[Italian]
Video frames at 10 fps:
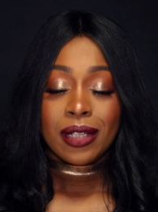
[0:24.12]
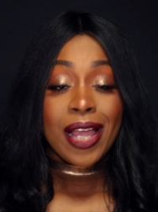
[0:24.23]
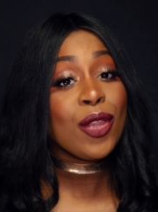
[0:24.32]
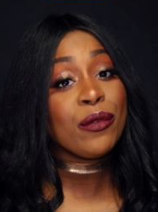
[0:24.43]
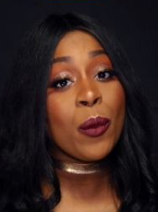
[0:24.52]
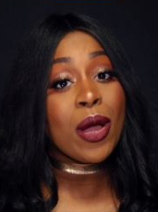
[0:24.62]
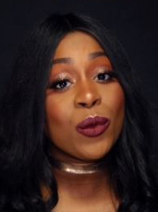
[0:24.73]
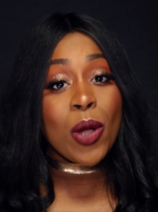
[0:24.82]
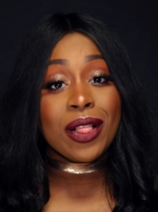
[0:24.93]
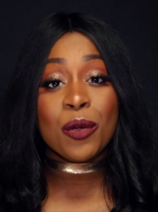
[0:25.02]
Hello
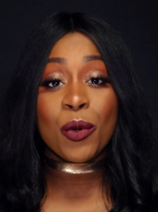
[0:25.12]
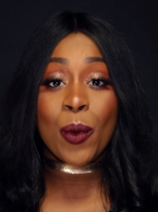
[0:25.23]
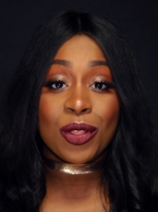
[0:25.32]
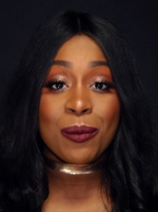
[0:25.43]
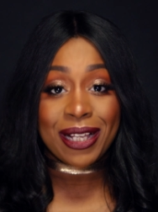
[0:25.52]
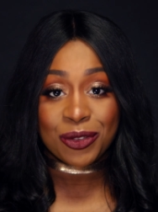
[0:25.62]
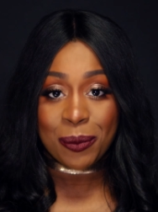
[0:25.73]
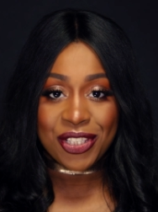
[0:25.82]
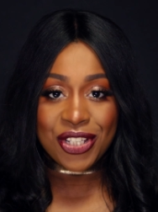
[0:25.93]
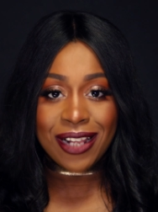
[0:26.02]
everyone, welcome or welcome back to
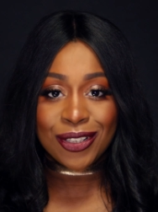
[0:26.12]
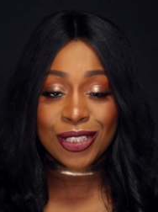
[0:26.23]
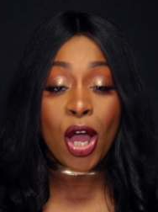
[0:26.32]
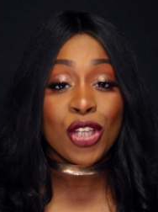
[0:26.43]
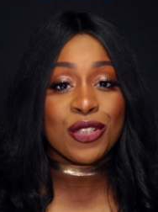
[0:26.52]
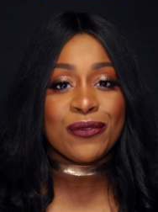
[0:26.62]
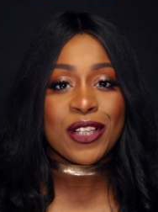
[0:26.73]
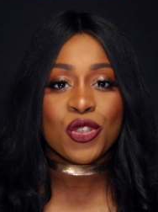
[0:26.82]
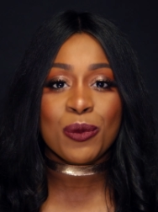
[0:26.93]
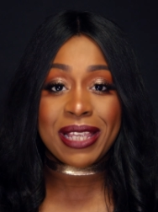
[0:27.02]
my channel. Oggi
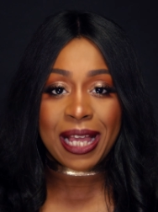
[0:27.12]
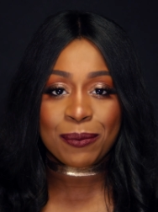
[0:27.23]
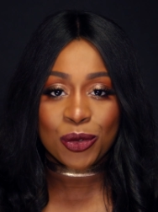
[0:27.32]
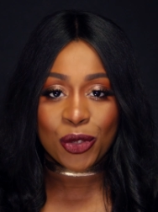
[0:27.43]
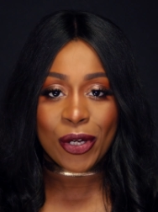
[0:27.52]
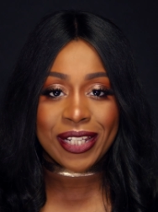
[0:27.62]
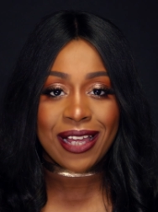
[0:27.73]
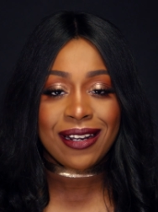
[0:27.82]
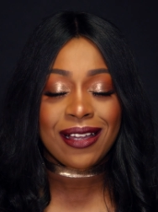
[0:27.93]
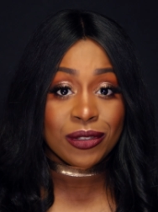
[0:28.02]
faccio un make-up
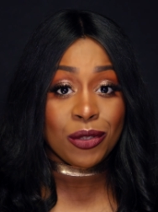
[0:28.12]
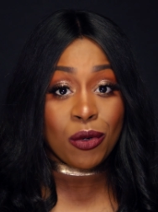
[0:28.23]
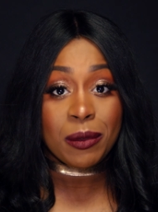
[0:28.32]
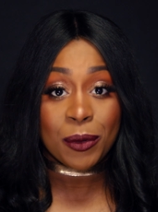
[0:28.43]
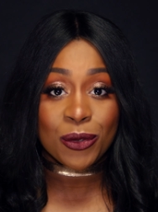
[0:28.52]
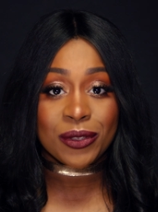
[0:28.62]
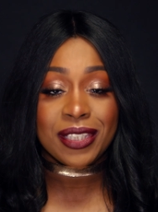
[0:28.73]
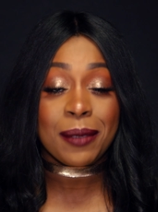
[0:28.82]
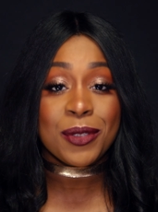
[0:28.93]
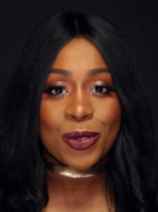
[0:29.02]
tutorial con dei nuovi
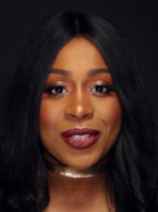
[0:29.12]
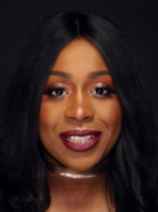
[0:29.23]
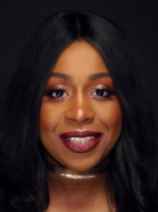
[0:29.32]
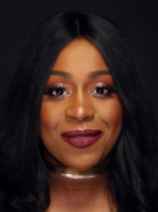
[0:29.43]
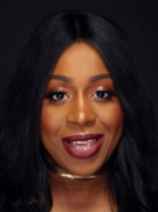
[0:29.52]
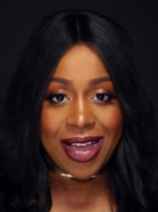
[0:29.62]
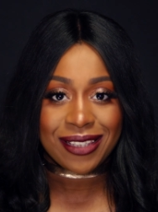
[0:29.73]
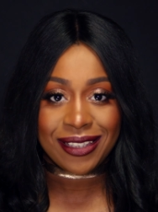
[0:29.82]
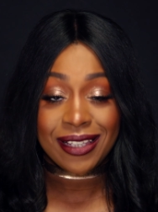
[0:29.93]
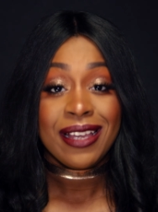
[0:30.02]
prodotti che mi sono stati
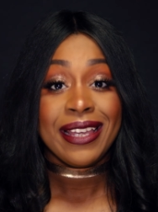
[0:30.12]
inviati.